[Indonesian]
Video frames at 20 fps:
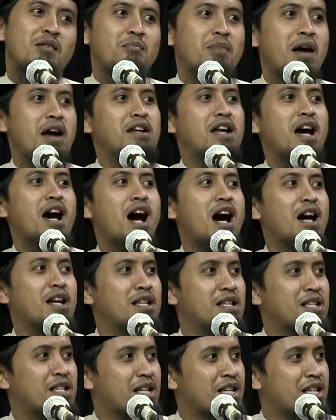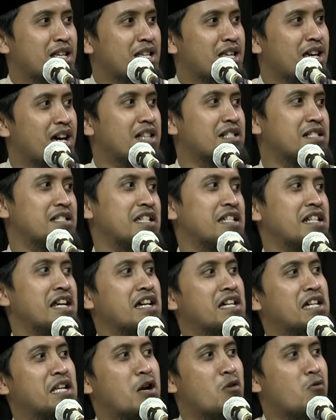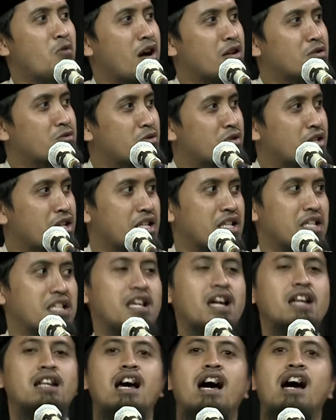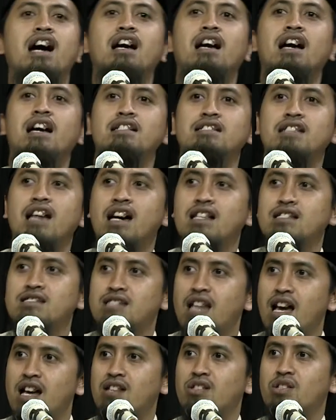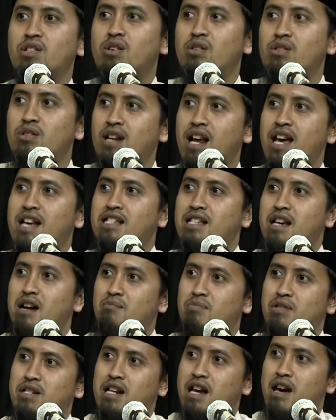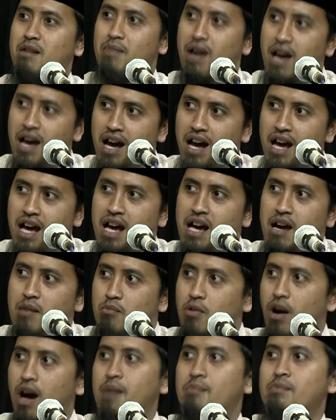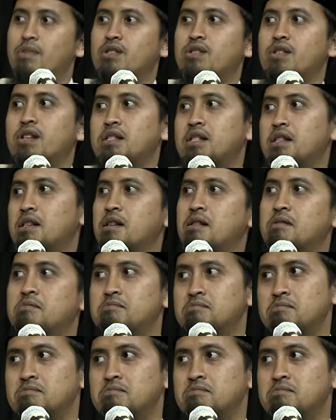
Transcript: Pada hari sekian kira-kira waktu sekian akan datang seorang yang bernama Muhammad SAW.